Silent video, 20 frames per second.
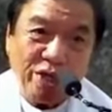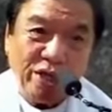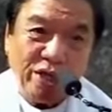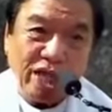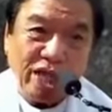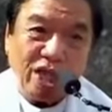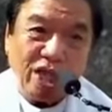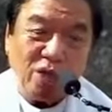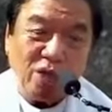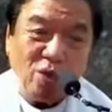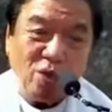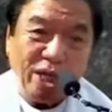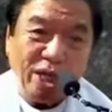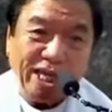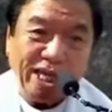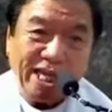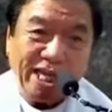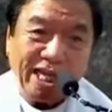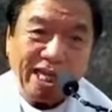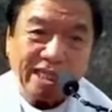na
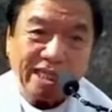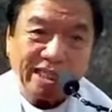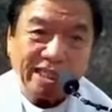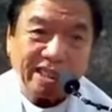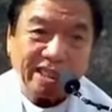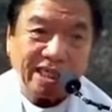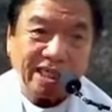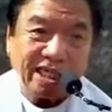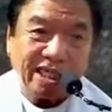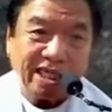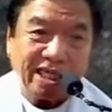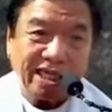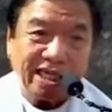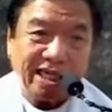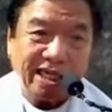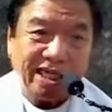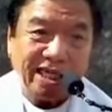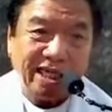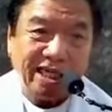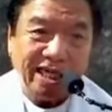nulinya sa
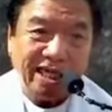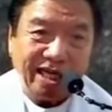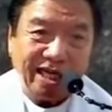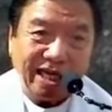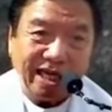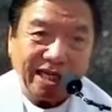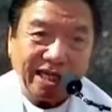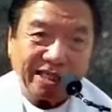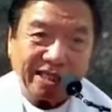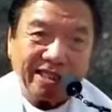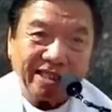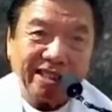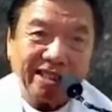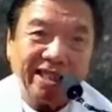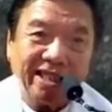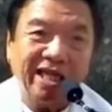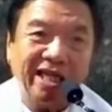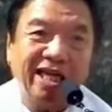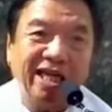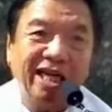as
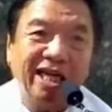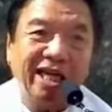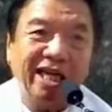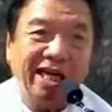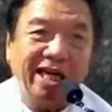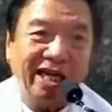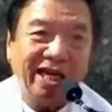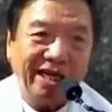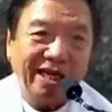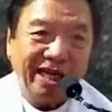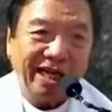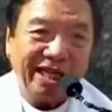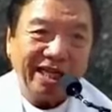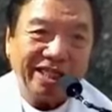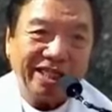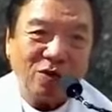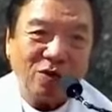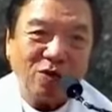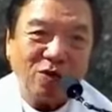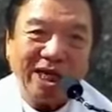diri
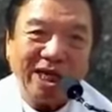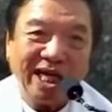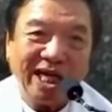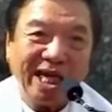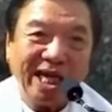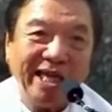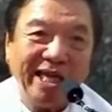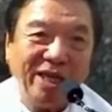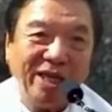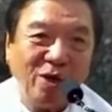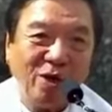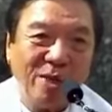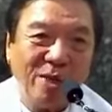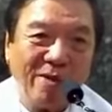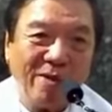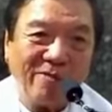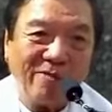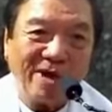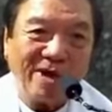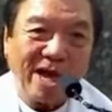sa wala head of
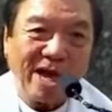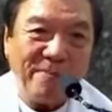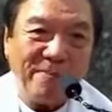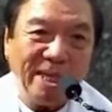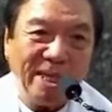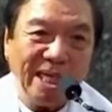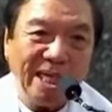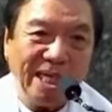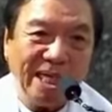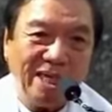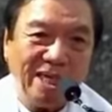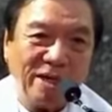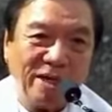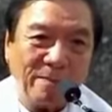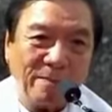the family.